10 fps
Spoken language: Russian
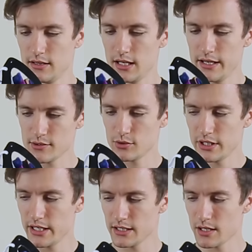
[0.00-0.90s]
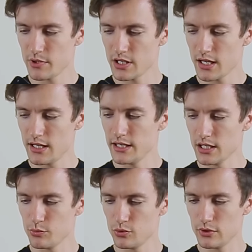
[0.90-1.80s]
налезут ли они на меня и
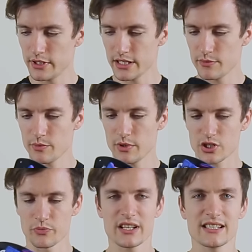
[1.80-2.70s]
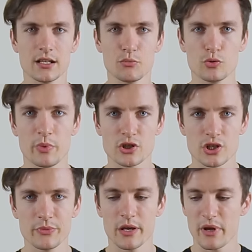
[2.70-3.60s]
не будут ли они небольшими. Если они будут
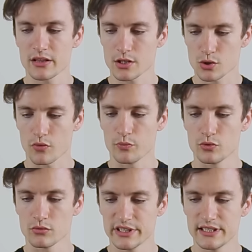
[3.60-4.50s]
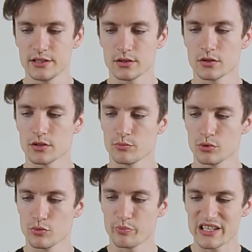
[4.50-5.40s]
большими, я опять носков буду носить, э,
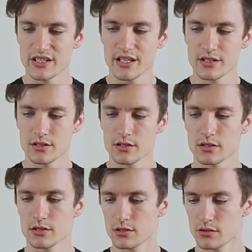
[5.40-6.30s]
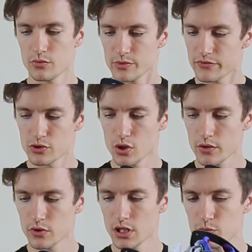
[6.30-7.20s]
буду потеть, э, но мне все
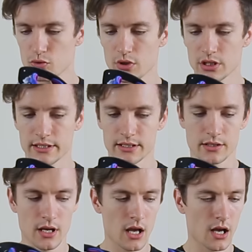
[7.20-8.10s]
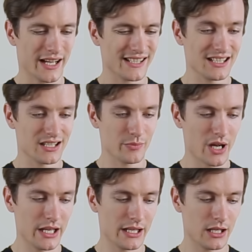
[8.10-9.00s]
равно, я буду их носить. А если они
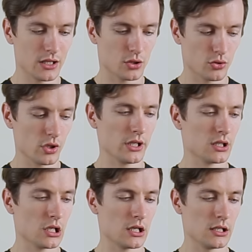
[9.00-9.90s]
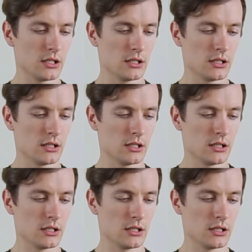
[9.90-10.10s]
маленькие, то это...